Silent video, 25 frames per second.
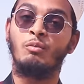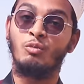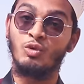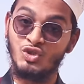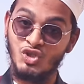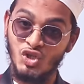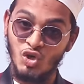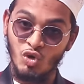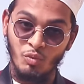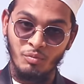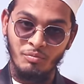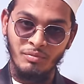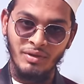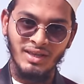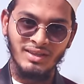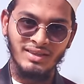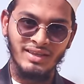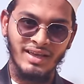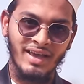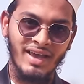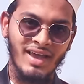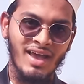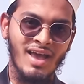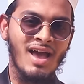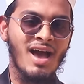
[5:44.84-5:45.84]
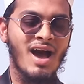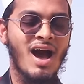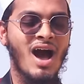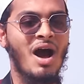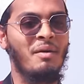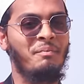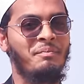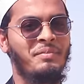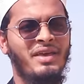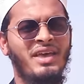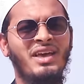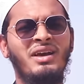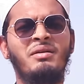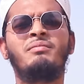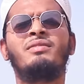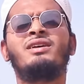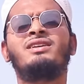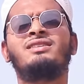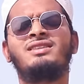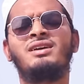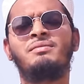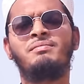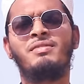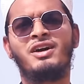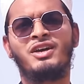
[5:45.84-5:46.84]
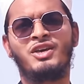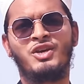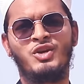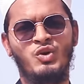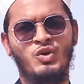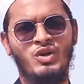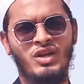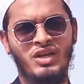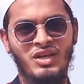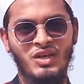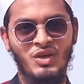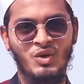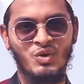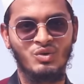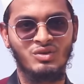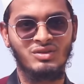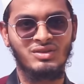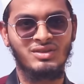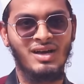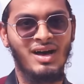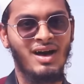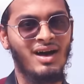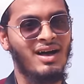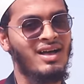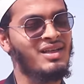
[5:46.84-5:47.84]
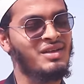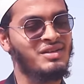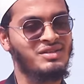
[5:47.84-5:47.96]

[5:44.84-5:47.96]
मुझे उम्मीद है आप एक मरतबा क्यों नहीं होता